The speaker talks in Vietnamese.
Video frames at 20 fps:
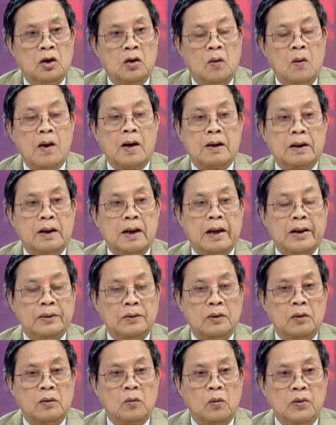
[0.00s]
hoặc là
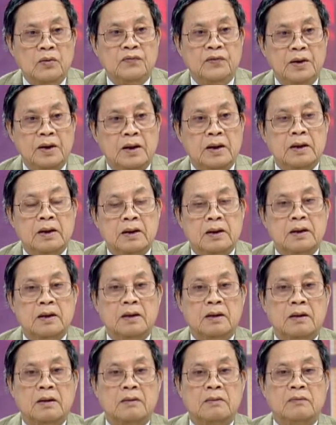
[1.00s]
những quý vị
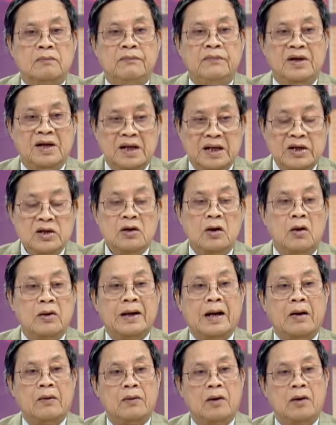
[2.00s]
vì lý do nào